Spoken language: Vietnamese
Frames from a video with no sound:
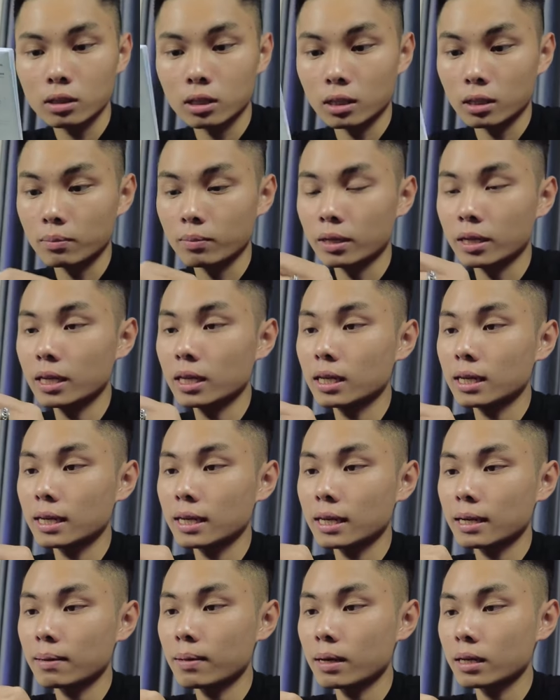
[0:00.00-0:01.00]
thì mình nghĩ là
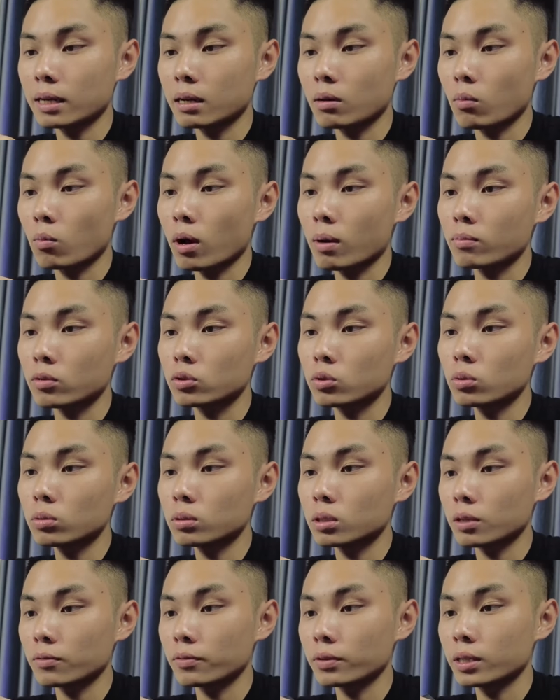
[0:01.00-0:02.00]
cái này các bạn nên đọc qua một
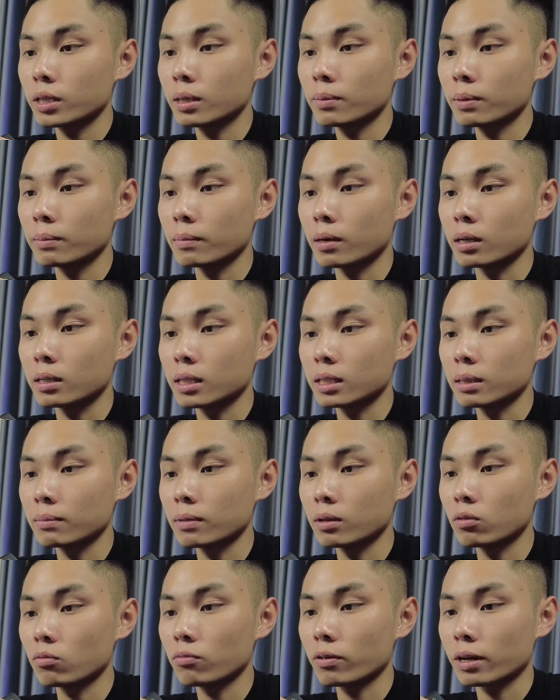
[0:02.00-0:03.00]
chút tại vì khi mình mở ra thì
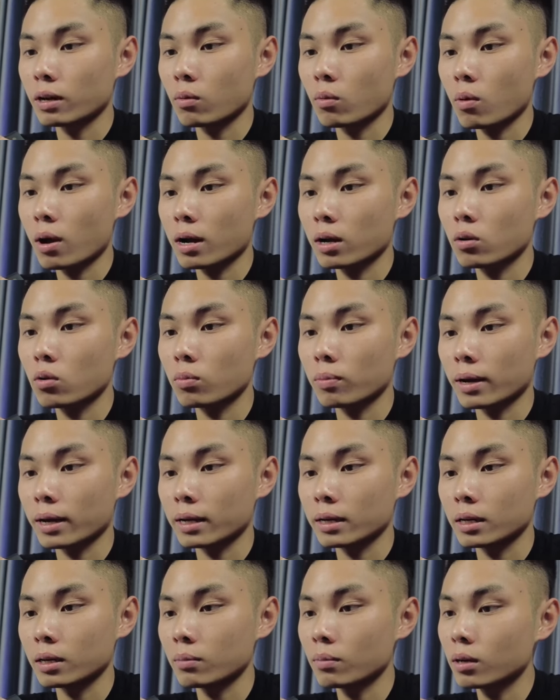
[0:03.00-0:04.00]
mình cũng phải đọc qua cái hộp
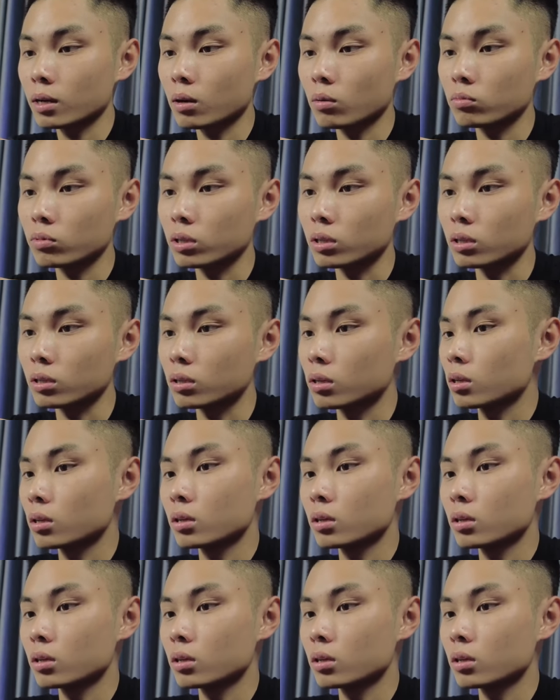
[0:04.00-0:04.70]
này nếu mà không thì